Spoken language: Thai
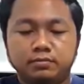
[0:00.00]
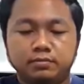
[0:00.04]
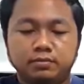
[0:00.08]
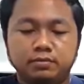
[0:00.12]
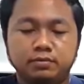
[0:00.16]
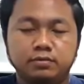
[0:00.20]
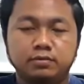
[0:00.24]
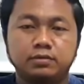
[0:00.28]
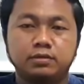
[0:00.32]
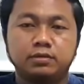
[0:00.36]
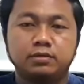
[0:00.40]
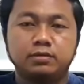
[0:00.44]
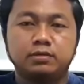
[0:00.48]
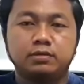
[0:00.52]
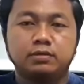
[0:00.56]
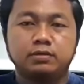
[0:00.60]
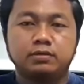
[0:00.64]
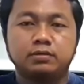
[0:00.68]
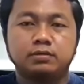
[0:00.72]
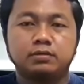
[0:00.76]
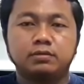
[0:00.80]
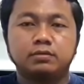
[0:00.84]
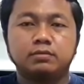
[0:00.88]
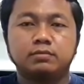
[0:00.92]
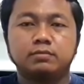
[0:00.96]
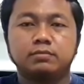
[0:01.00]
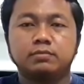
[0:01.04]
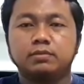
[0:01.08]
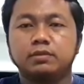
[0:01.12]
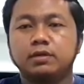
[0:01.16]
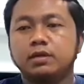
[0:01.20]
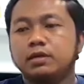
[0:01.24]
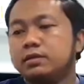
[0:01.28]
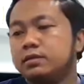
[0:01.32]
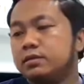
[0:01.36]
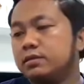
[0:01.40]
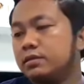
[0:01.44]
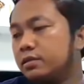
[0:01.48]
พวกนี้ก็
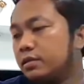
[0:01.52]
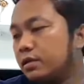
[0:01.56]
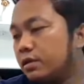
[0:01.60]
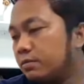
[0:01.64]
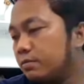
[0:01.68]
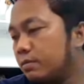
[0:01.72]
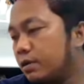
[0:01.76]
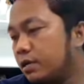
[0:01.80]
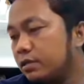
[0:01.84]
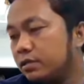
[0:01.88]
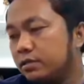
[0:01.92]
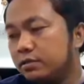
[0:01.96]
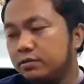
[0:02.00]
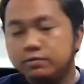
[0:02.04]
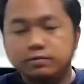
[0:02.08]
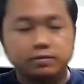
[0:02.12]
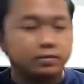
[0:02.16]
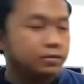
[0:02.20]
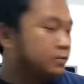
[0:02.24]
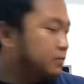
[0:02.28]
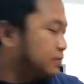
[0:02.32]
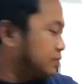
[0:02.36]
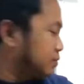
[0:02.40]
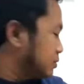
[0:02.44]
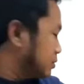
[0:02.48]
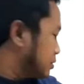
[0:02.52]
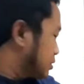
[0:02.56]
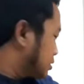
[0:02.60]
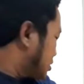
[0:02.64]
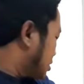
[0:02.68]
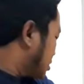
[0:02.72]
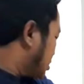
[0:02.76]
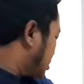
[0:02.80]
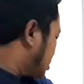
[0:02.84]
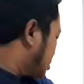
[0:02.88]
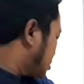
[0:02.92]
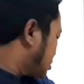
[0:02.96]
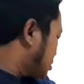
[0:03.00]
ใช้ใส่ไม้คิ้วแต่
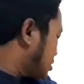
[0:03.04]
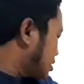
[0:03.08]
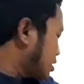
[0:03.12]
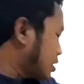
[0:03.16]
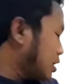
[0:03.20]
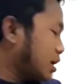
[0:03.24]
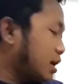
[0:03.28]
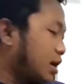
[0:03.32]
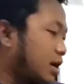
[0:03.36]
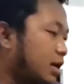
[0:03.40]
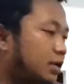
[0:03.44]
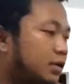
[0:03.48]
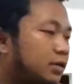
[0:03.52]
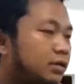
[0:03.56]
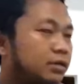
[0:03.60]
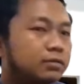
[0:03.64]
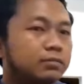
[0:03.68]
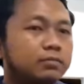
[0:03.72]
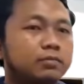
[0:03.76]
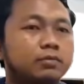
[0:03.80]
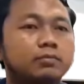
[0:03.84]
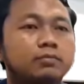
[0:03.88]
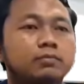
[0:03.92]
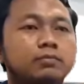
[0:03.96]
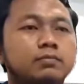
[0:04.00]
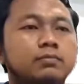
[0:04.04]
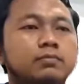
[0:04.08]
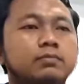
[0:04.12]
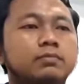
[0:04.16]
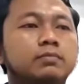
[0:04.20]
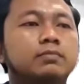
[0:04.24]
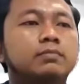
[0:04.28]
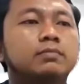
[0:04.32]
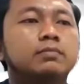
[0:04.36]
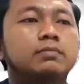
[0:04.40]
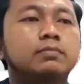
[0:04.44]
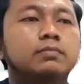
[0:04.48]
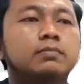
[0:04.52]
อีกอันนึงผม
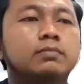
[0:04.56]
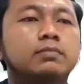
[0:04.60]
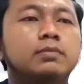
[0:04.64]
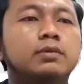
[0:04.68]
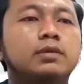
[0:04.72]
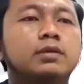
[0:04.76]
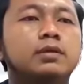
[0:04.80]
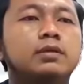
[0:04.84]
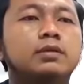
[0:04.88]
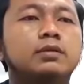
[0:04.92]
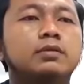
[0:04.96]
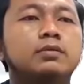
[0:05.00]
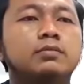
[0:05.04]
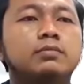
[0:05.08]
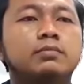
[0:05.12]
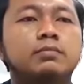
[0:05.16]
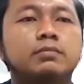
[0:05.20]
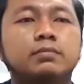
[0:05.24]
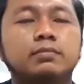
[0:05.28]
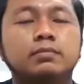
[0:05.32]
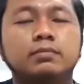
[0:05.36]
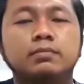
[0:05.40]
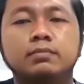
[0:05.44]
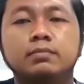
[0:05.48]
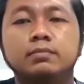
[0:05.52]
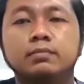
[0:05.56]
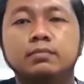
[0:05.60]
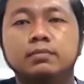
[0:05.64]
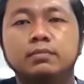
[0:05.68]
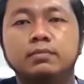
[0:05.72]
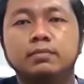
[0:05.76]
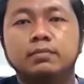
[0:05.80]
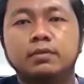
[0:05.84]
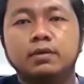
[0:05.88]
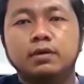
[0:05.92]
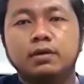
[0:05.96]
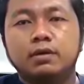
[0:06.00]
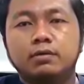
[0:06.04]
ไม่ได้ยก
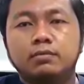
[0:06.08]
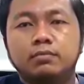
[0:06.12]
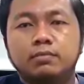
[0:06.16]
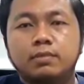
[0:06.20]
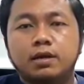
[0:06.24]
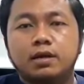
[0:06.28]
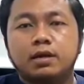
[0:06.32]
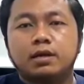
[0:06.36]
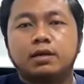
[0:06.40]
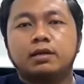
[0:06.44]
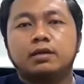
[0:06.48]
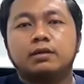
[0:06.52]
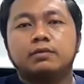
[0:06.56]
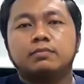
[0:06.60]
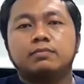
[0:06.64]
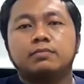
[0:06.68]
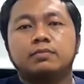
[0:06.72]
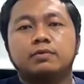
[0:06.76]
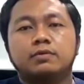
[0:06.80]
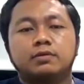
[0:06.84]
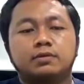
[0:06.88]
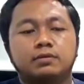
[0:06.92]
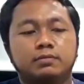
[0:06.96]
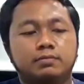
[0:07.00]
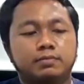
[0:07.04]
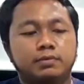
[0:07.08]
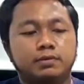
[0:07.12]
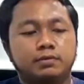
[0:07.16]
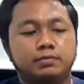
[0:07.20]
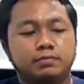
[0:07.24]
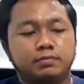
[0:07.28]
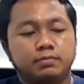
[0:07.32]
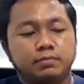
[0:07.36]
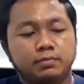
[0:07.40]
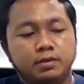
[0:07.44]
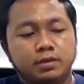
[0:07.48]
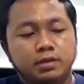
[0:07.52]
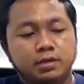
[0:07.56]
เข้ามานะครับก็จะเป็น
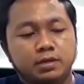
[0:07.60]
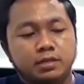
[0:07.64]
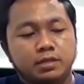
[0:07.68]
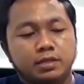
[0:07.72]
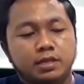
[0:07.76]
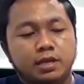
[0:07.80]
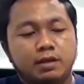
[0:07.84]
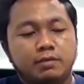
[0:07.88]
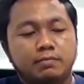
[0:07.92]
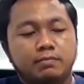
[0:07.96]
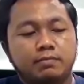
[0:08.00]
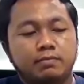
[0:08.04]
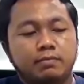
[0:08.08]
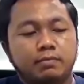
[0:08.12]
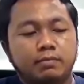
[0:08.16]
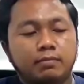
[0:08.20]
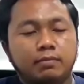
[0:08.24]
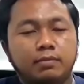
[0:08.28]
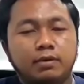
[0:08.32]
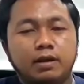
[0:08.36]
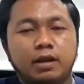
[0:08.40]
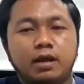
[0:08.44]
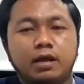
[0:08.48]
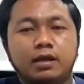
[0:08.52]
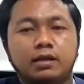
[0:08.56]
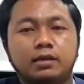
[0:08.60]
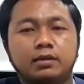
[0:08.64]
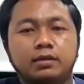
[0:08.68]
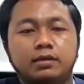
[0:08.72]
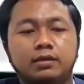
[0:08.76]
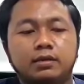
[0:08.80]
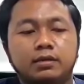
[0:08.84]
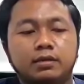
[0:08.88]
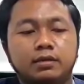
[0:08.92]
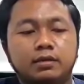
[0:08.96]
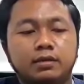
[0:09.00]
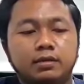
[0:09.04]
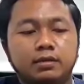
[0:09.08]
ตามร้าน
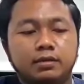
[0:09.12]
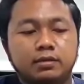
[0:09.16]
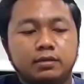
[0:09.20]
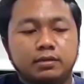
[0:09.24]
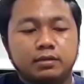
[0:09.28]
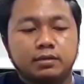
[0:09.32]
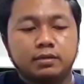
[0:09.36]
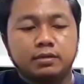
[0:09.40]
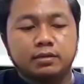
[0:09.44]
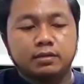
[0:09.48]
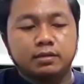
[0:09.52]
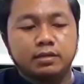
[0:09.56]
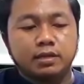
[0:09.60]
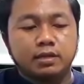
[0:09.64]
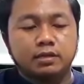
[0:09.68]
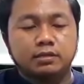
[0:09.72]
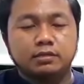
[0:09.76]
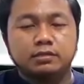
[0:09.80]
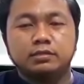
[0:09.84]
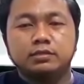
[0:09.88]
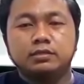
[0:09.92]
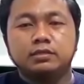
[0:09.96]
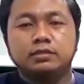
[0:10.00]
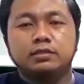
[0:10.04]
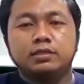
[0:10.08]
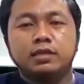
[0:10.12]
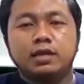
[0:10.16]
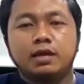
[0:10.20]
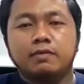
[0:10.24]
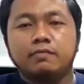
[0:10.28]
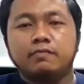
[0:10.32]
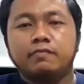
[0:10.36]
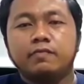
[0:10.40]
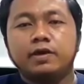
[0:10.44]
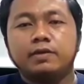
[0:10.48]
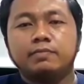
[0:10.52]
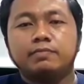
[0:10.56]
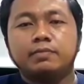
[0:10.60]
สั่งซื้อตาม
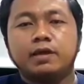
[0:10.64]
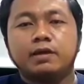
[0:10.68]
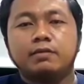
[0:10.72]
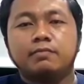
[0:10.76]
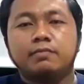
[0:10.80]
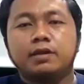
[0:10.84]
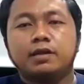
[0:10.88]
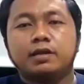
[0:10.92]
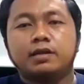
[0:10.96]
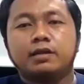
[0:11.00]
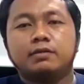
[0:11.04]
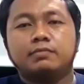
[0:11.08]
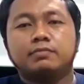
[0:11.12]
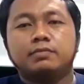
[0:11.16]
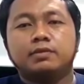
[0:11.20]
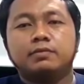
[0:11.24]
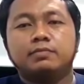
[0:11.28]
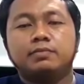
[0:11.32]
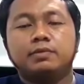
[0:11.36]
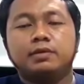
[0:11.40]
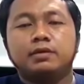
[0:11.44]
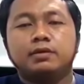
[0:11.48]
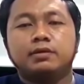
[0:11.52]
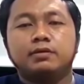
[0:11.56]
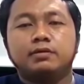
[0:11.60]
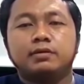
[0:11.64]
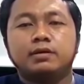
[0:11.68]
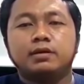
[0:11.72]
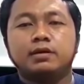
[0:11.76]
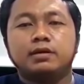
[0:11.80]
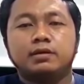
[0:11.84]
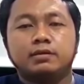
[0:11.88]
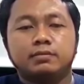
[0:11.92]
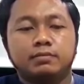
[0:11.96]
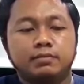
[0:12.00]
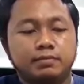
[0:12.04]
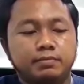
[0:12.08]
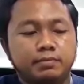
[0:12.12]
เว็บตามอะไรครับที่พี่เขา
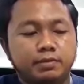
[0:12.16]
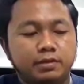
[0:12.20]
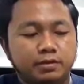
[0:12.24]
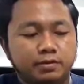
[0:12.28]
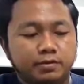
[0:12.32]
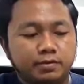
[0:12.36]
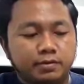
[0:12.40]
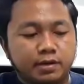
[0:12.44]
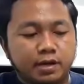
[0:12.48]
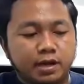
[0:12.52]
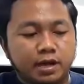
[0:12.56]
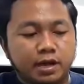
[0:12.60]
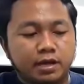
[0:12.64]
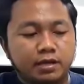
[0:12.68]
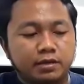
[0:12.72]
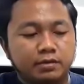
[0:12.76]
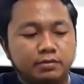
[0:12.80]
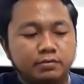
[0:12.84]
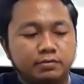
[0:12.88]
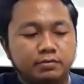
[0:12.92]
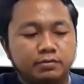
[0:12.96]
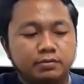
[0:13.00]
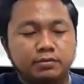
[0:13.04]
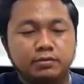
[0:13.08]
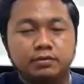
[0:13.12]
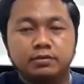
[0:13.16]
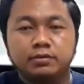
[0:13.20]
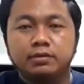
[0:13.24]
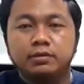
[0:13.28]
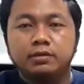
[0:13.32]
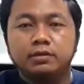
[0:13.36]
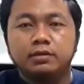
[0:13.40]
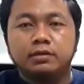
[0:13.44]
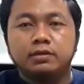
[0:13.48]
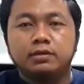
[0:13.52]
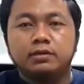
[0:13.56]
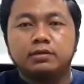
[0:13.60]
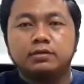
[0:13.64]
พี่ๆเขาขายอยู่
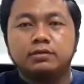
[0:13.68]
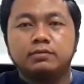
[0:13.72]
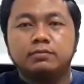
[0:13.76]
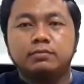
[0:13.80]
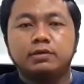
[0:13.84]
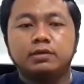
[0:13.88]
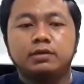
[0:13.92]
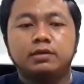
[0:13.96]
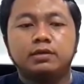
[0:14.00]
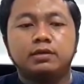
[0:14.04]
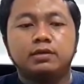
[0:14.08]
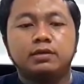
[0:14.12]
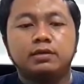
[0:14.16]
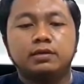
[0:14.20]
ก็จะมี